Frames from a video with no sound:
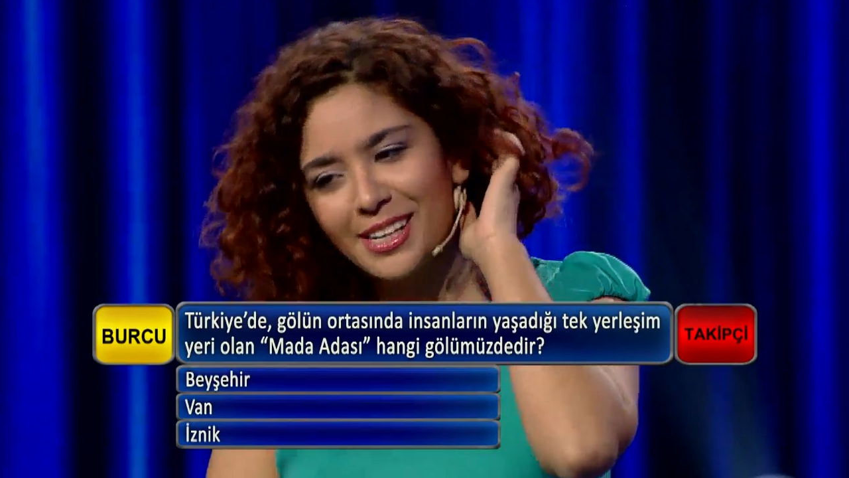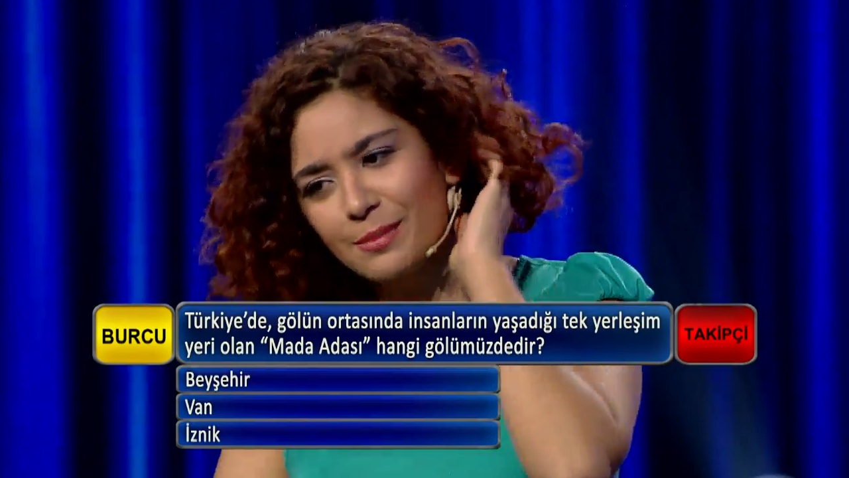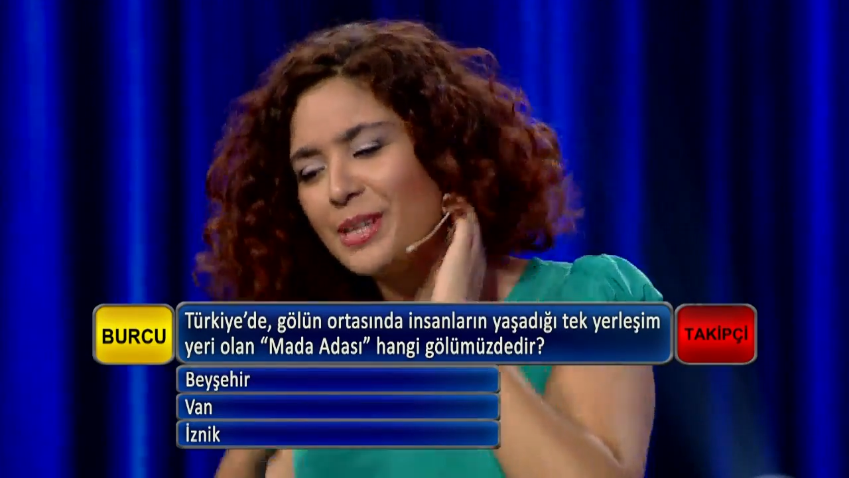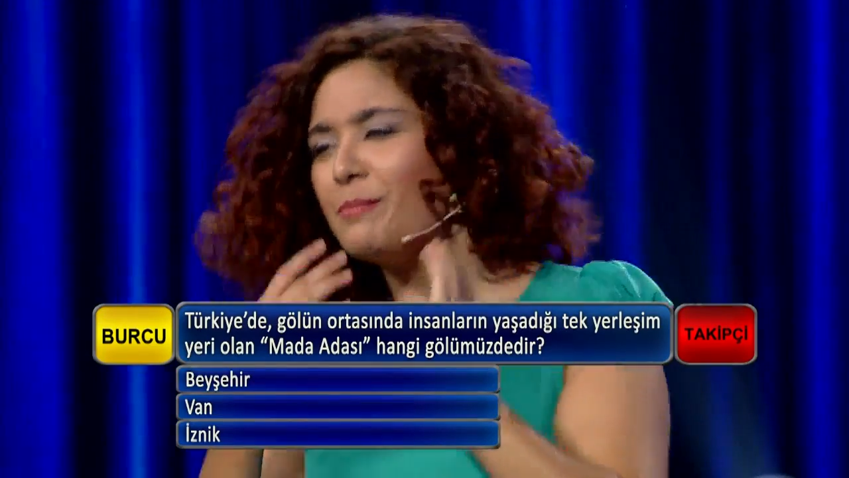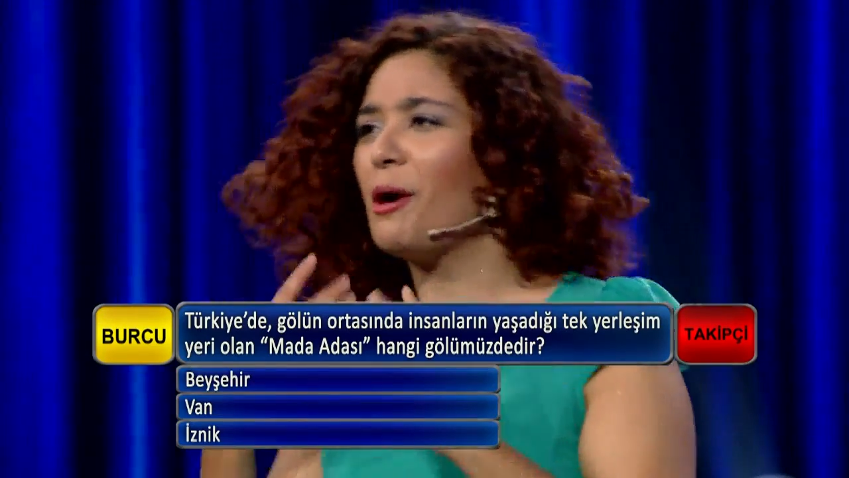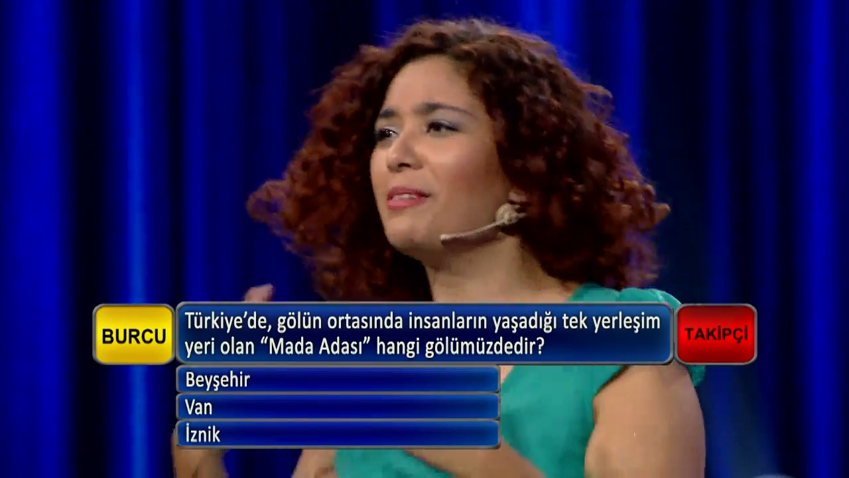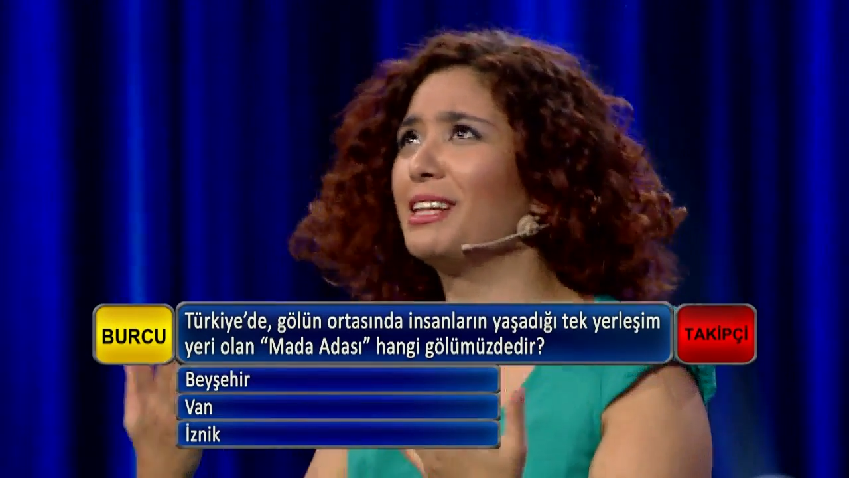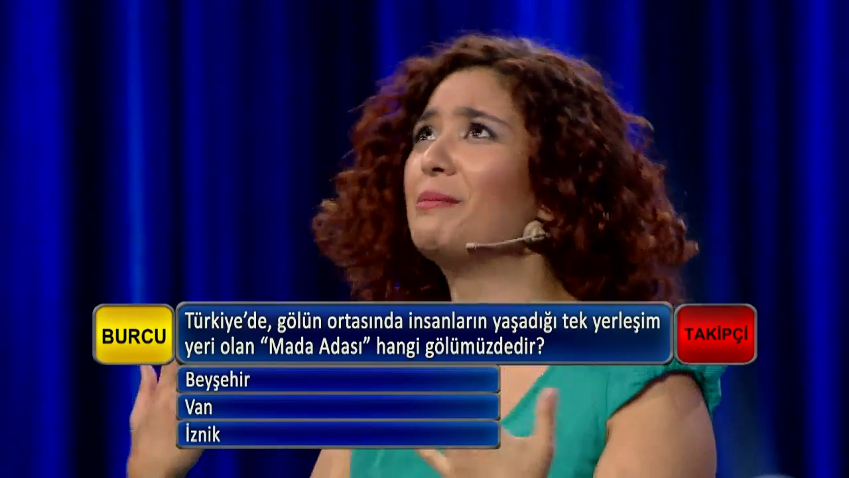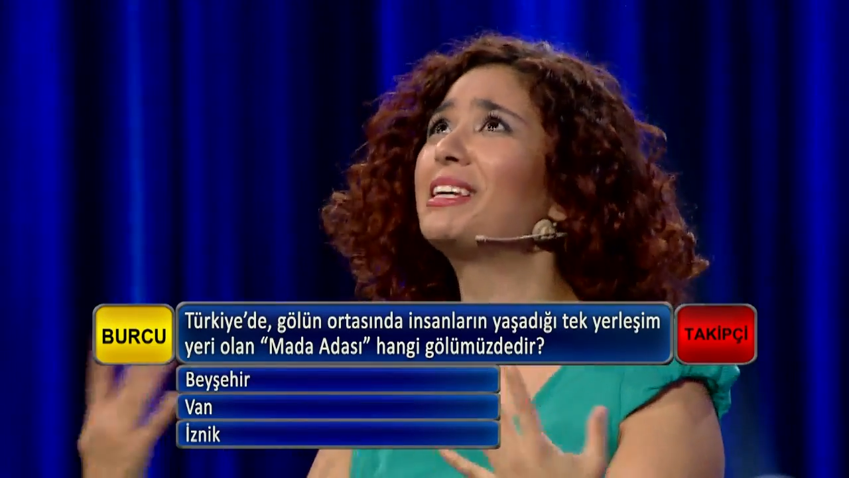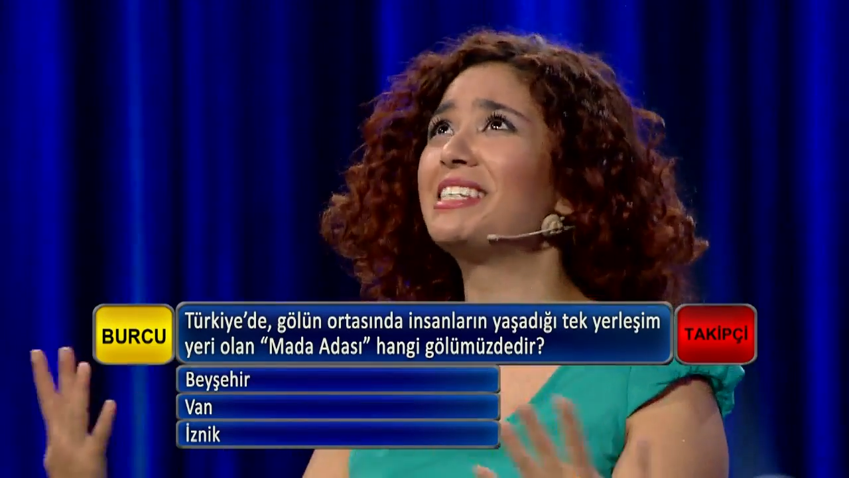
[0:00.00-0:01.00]
Artık bilmiyorum
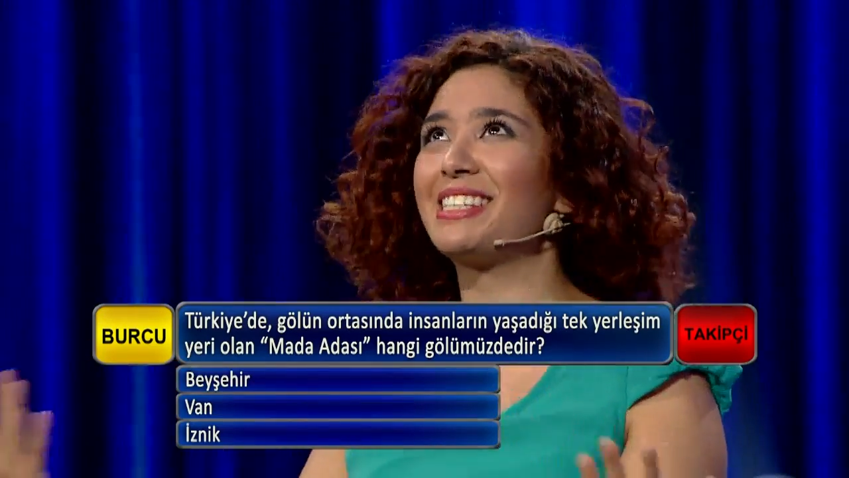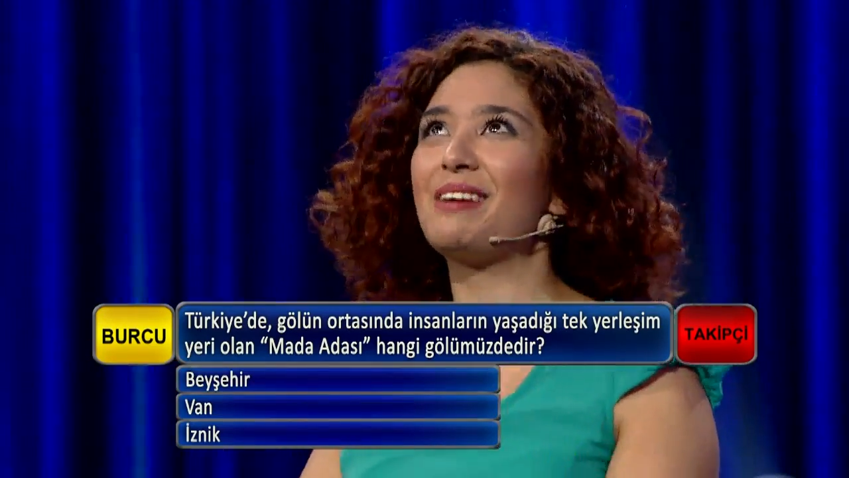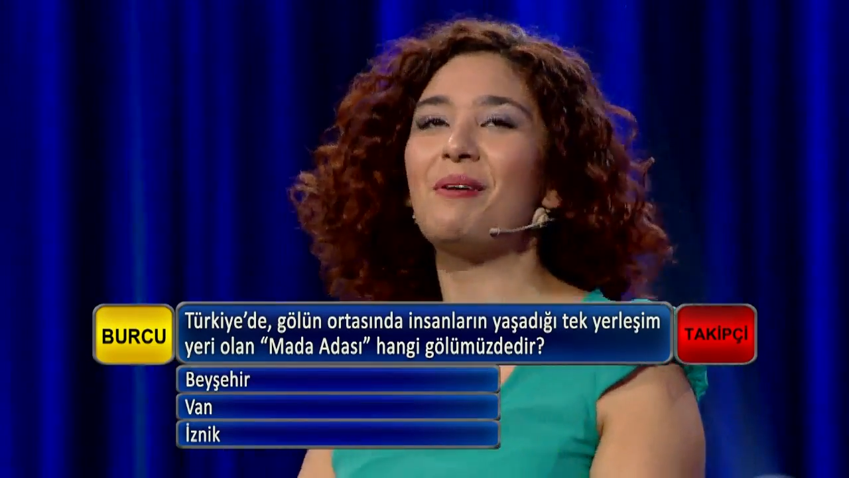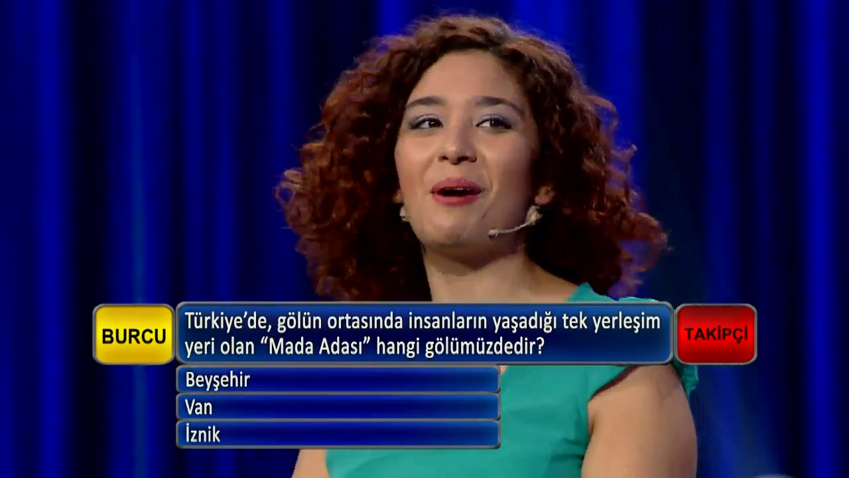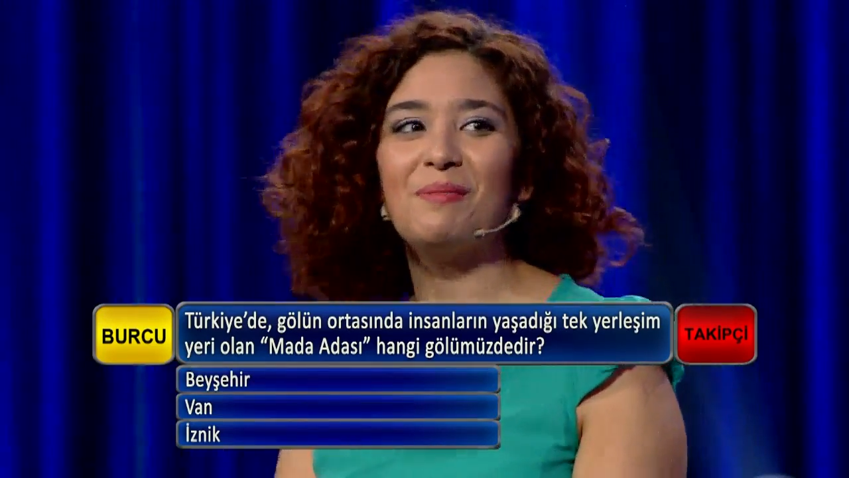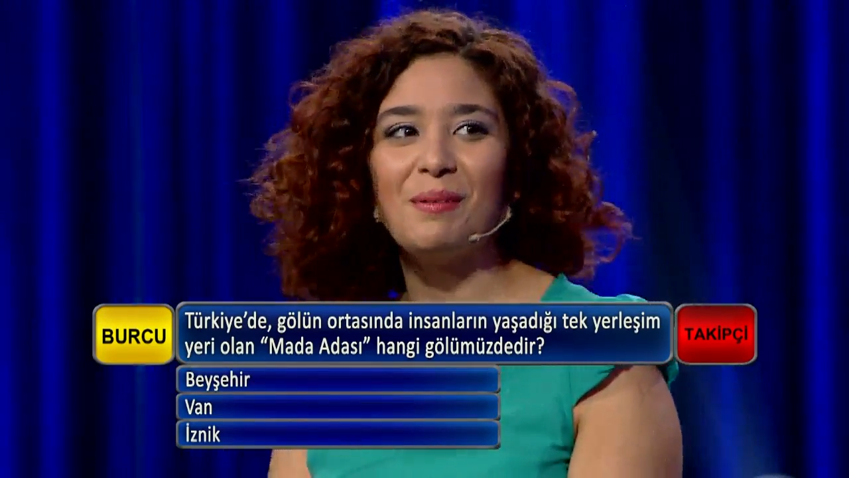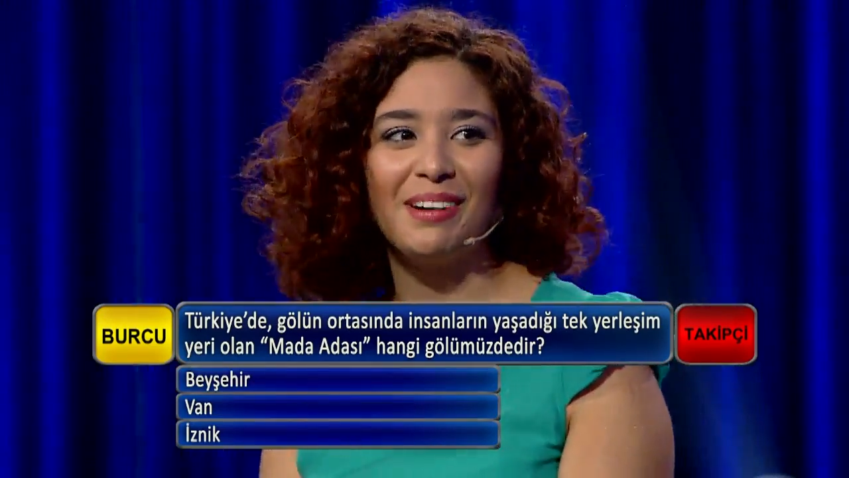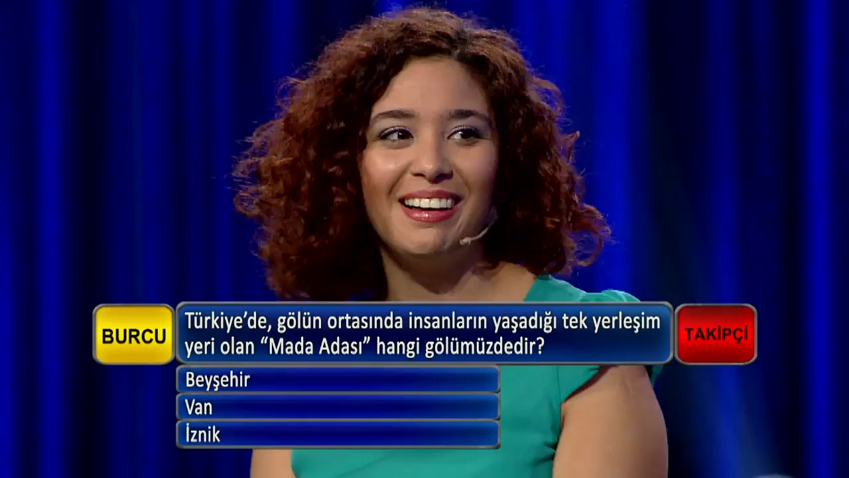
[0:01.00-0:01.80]
ne demek istemiyorum ama.